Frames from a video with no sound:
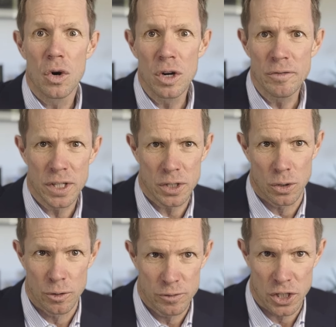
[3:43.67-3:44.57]
und wird
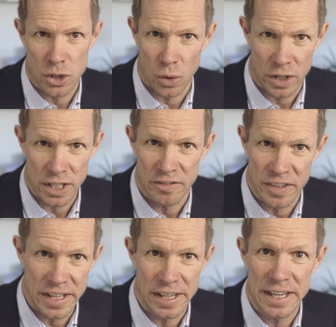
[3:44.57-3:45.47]
künftig deutlich
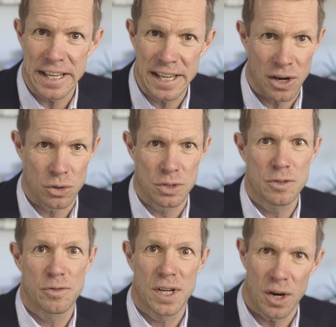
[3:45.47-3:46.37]
weniger E-Autos
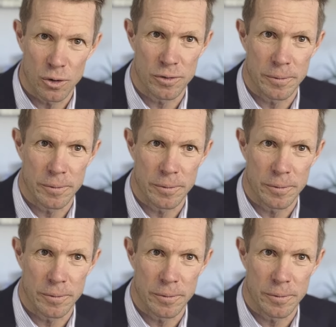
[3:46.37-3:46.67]
verkaufen.